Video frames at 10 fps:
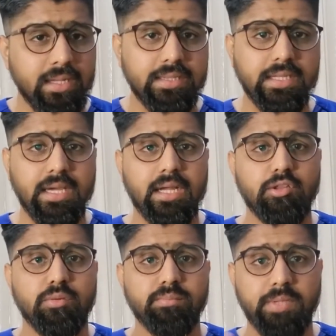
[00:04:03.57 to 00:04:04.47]
गलती है
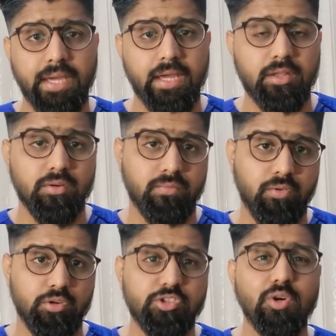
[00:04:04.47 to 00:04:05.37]
तुम ये तुम
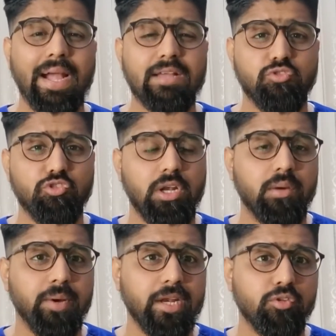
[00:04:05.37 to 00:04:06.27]
वो जो एज यूजल
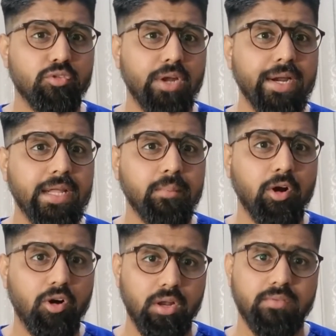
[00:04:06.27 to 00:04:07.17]
हमारी सोसाइटी में
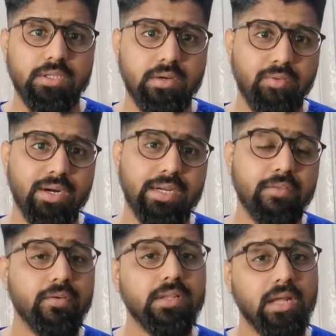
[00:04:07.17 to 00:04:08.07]
ऑल ओवर द वर्ल्ड
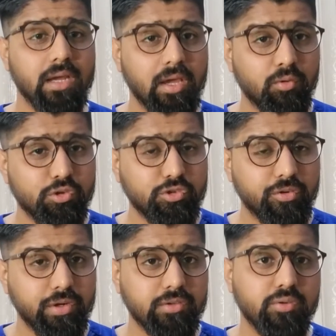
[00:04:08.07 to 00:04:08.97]
डिफरेंट तरह के
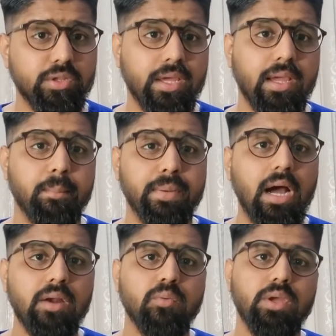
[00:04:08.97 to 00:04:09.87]
क्वेश्चन रेज होते हैं
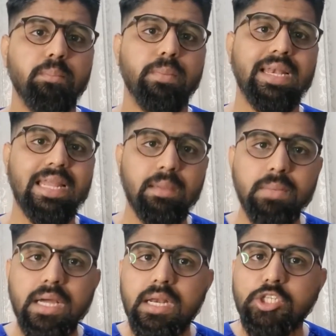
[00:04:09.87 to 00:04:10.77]
हर कोई ब्लेम
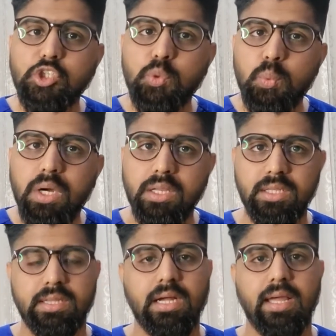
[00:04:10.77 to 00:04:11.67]
करना शुरू कर
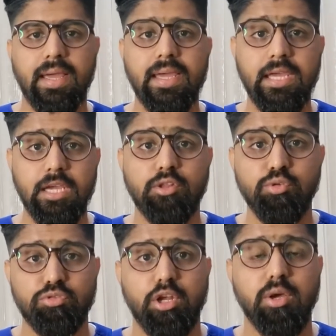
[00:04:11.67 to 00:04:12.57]
देता है एक
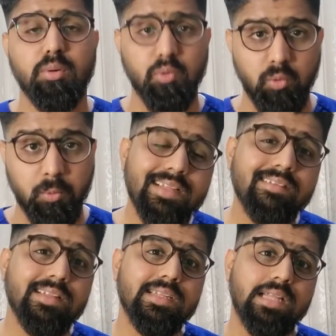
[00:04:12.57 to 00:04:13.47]
दूसरे को इतना
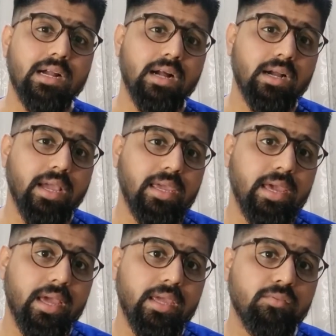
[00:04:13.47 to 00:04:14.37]
ज्यादा तंग आ गई
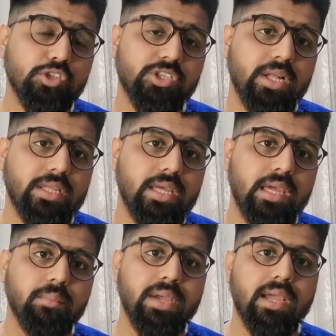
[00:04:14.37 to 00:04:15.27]
है कि वो चाहती है
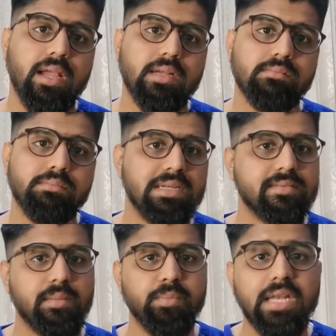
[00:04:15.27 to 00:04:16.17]
कि मैं बस
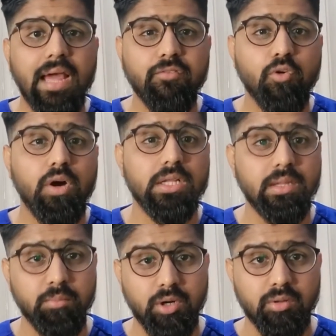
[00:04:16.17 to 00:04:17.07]
अपनी लाइफ को
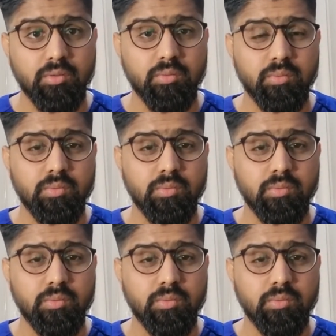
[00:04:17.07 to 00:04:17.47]
खत्म कर दूं